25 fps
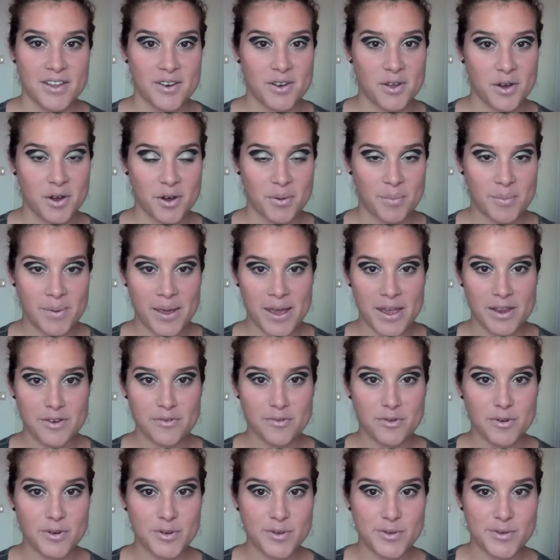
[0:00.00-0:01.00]
noch mehr
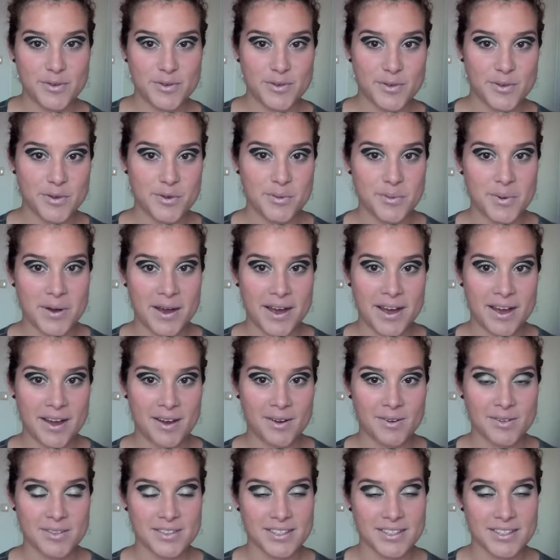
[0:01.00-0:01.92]
Infos über